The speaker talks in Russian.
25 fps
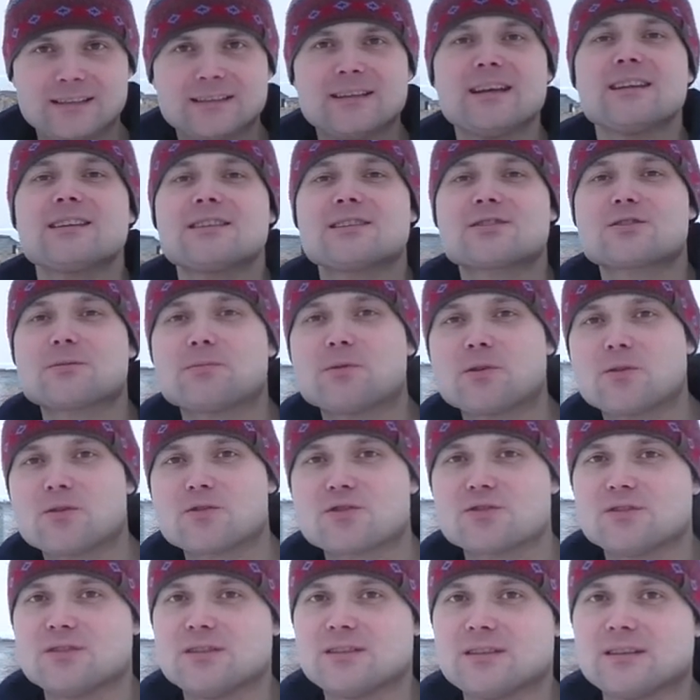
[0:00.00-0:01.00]
Знаете, на что
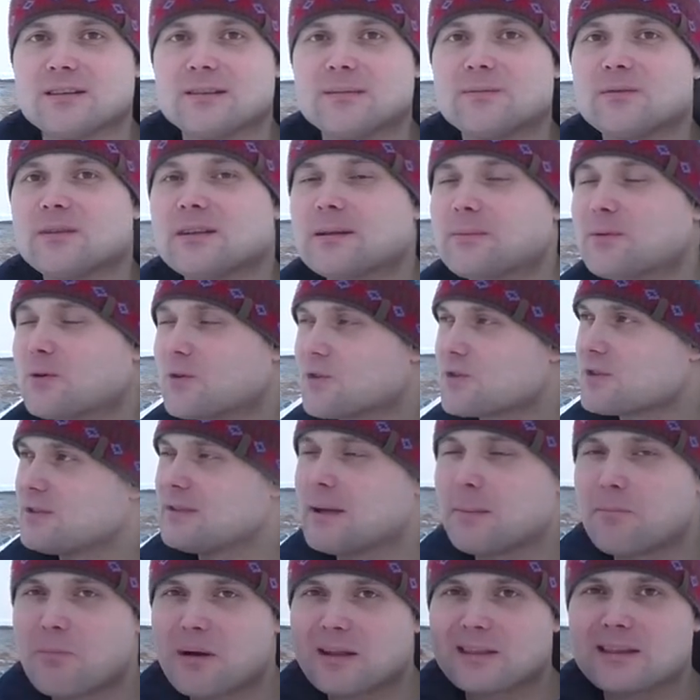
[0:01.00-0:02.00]
похоже это? Это похоже
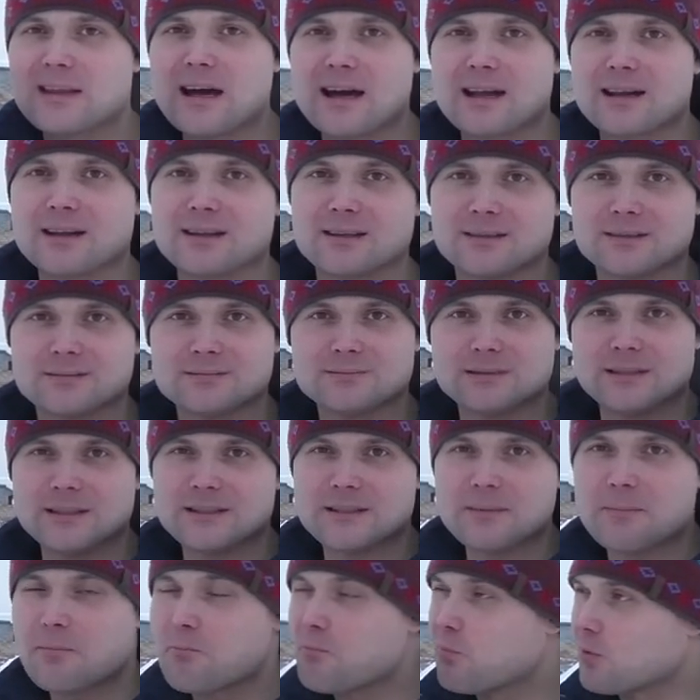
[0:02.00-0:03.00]
на подарок,
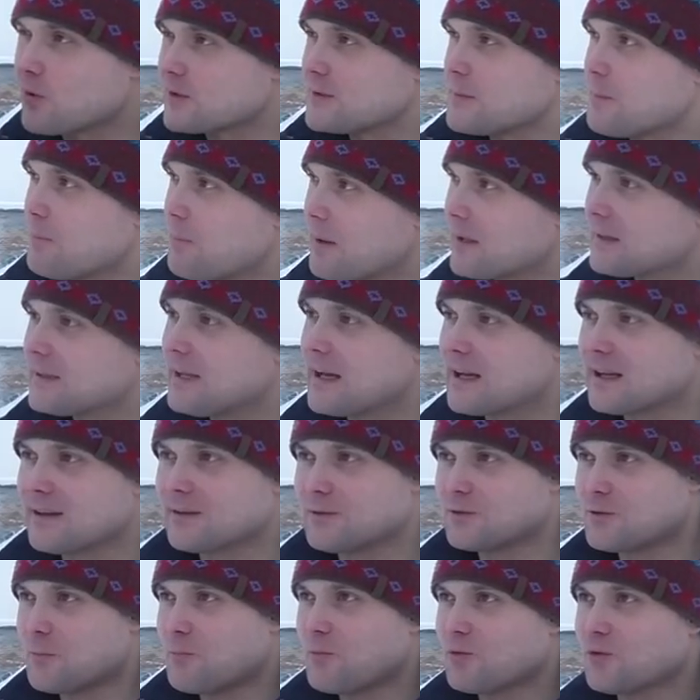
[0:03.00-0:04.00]
понимаете, просто
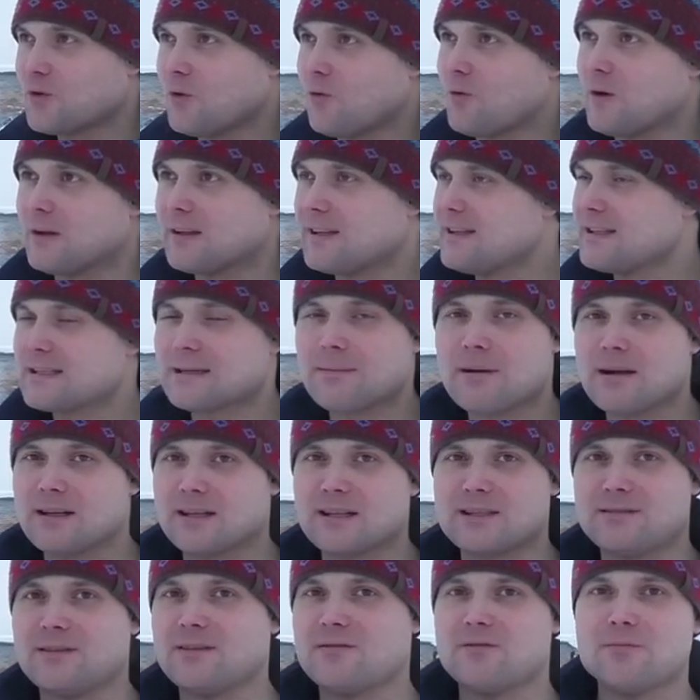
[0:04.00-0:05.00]
подарок. Стопудово, она не сама
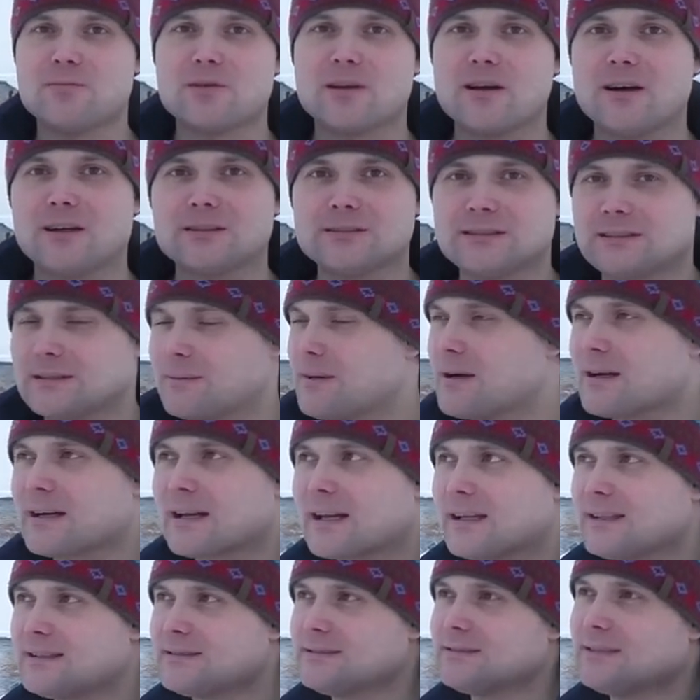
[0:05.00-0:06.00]
этот цвет выбирала, не сама
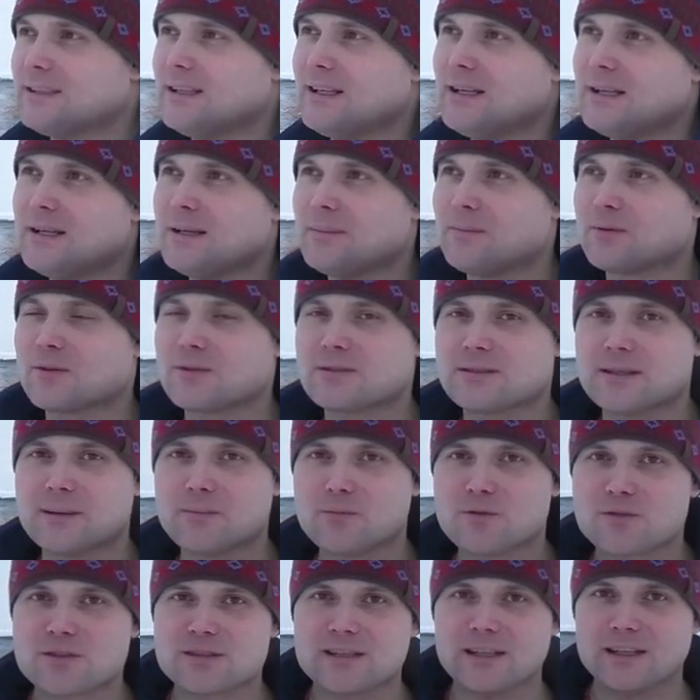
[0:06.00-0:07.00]
красила, просто
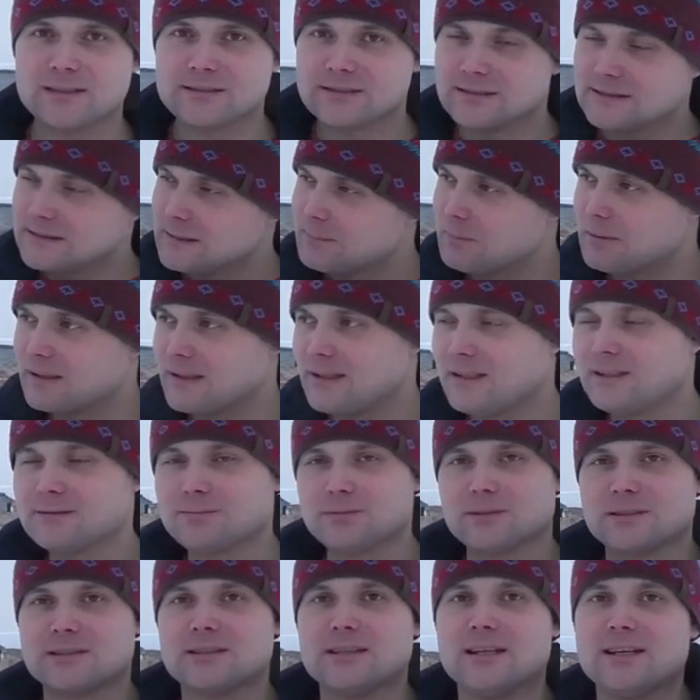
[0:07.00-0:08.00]
муж взял и подарил,
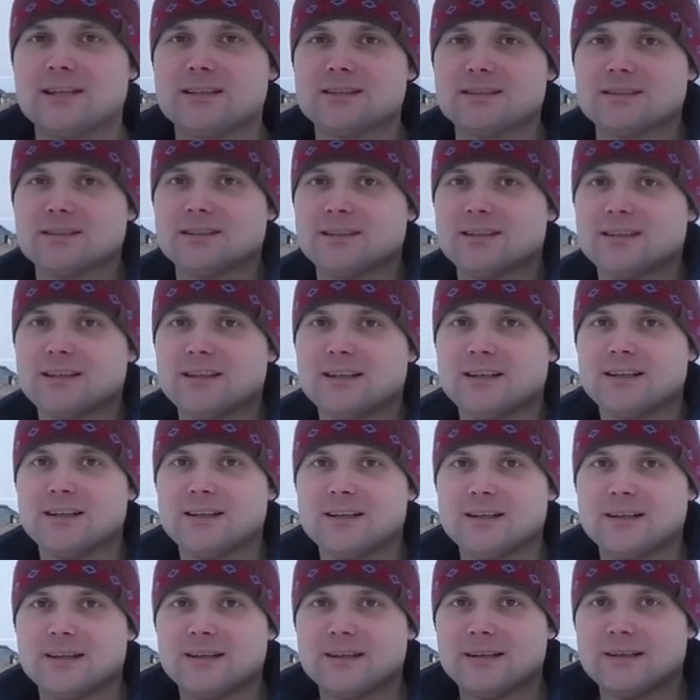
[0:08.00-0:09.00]
представляете?
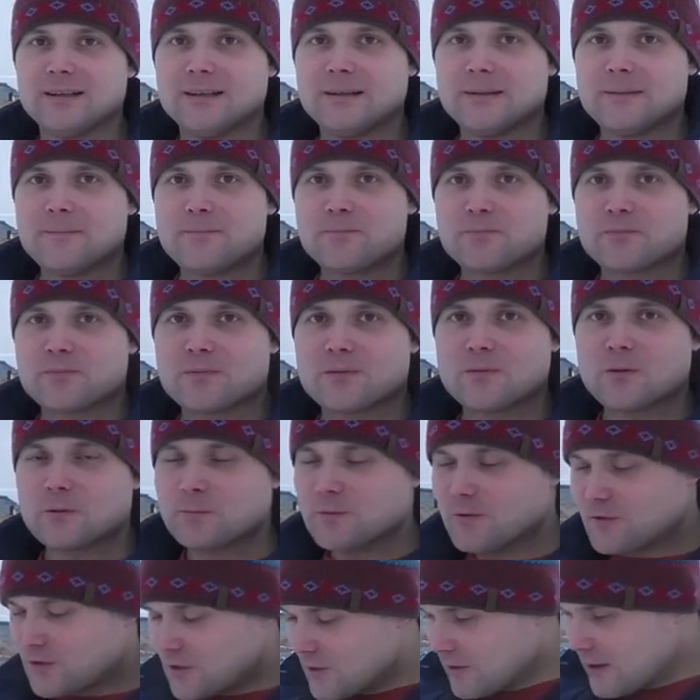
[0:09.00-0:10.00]
Вот
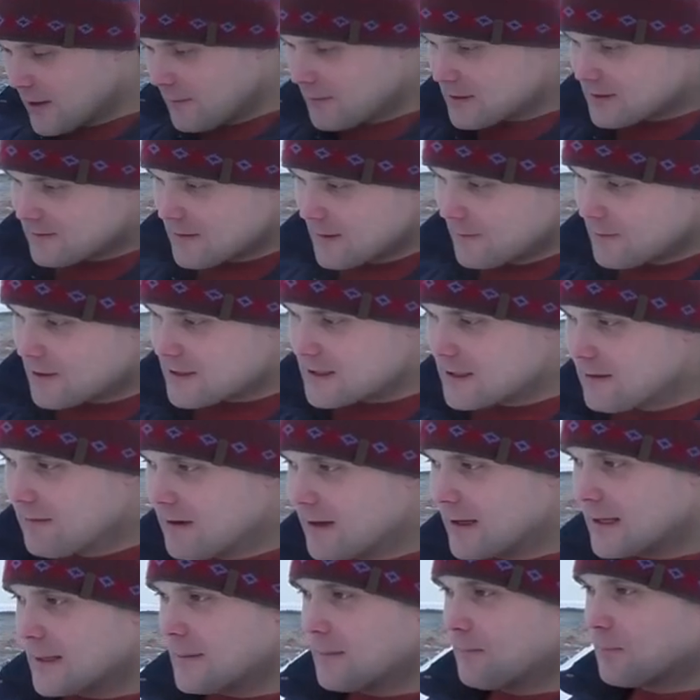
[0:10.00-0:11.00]
мы все время с вами
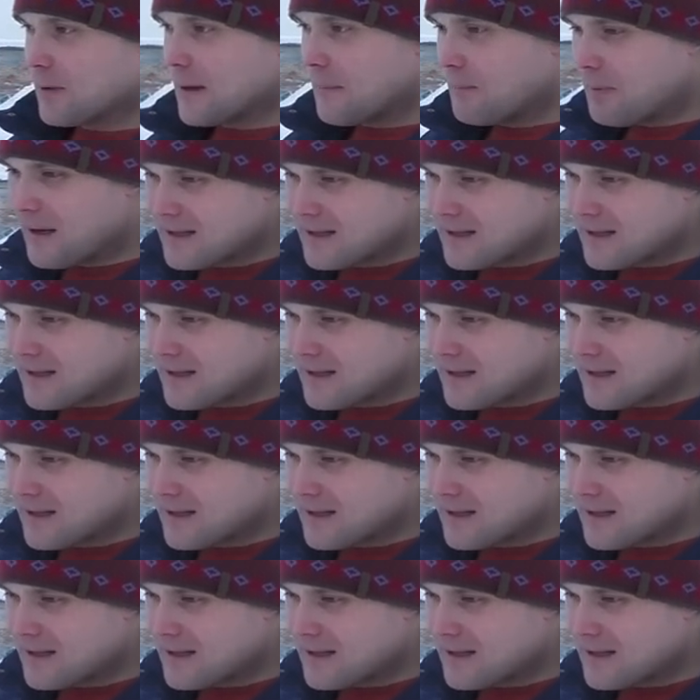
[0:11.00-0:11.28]
разговариваем про